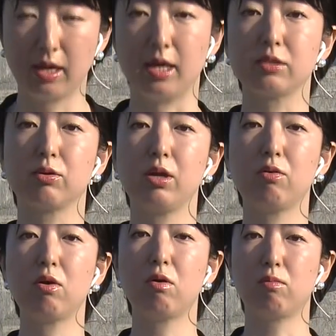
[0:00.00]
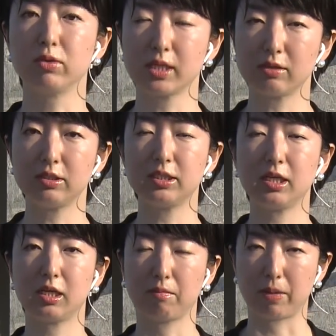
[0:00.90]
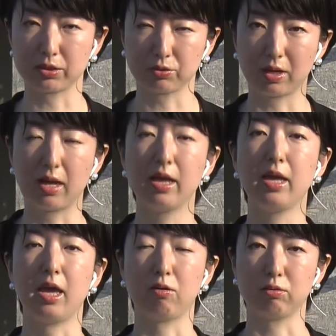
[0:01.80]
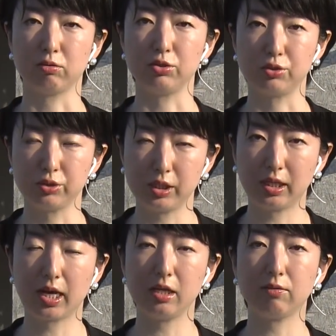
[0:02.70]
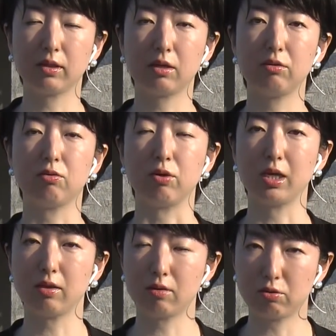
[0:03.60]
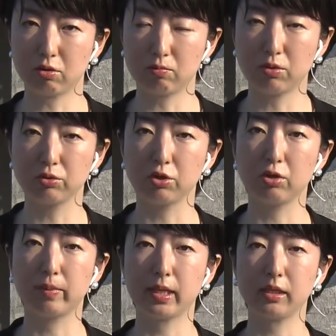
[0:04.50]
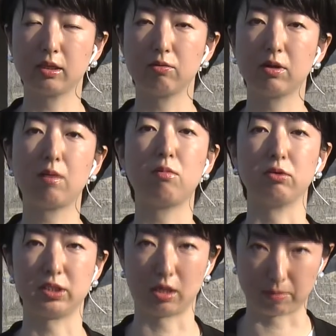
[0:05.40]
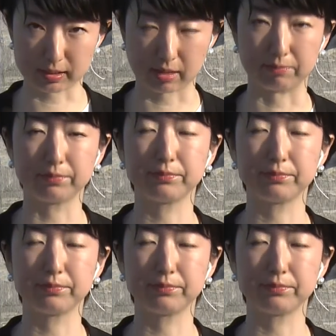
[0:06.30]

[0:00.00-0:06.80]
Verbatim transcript: それを模索してきた場所がこの11回にわたる沖縄訪問という場だったのかもしれません。